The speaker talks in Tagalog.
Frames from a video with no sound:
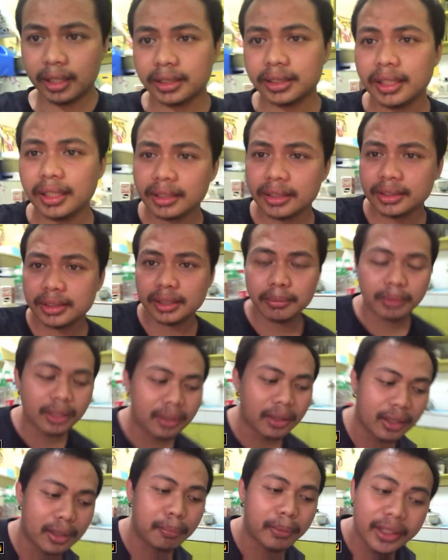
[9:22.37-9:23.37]
isa lang sa
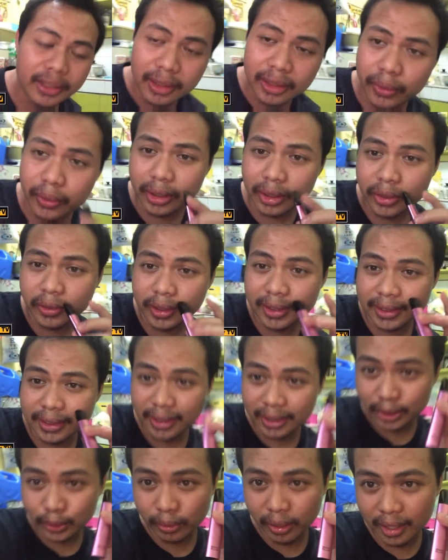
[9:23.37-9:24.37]
mga ka-partner ko dito is
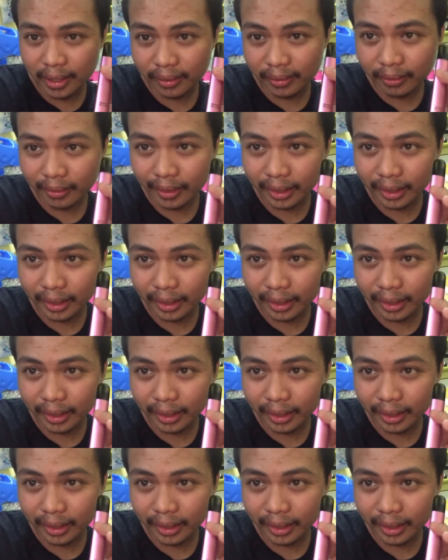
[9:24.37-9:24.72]
this one.